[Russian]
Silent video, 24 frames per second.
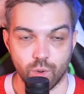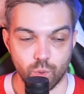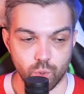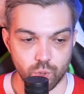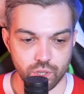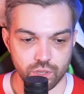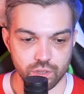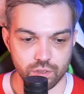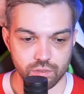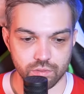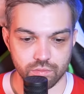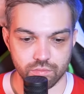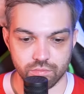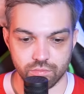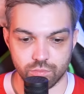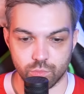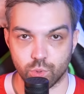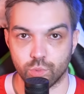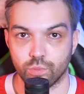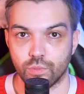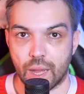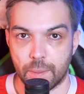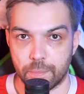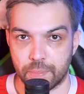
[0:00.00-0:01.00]
Он
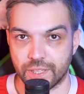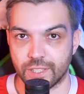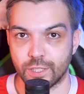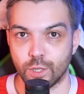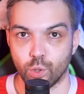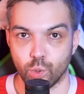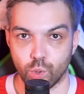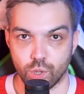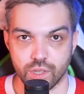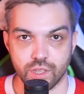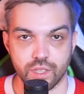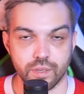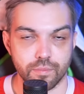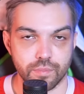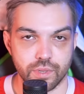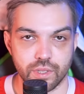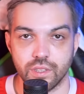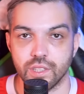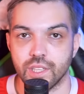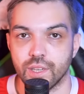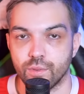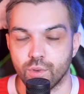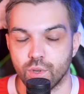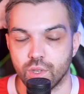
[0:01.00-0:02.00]
определенно
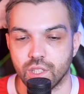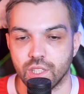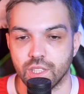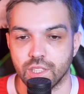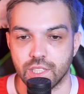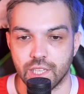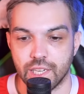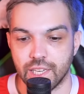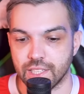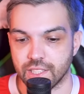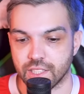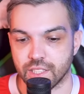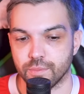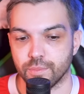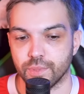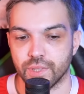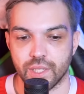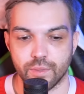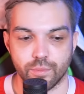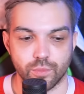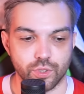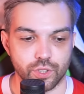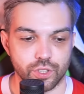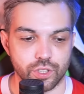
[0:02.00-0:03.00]
был довольно интересен,
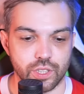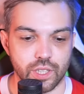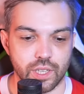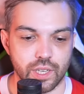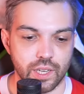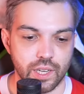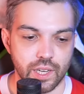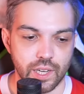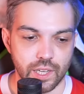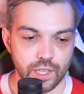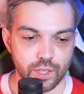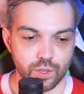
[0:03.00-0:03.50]
потому что,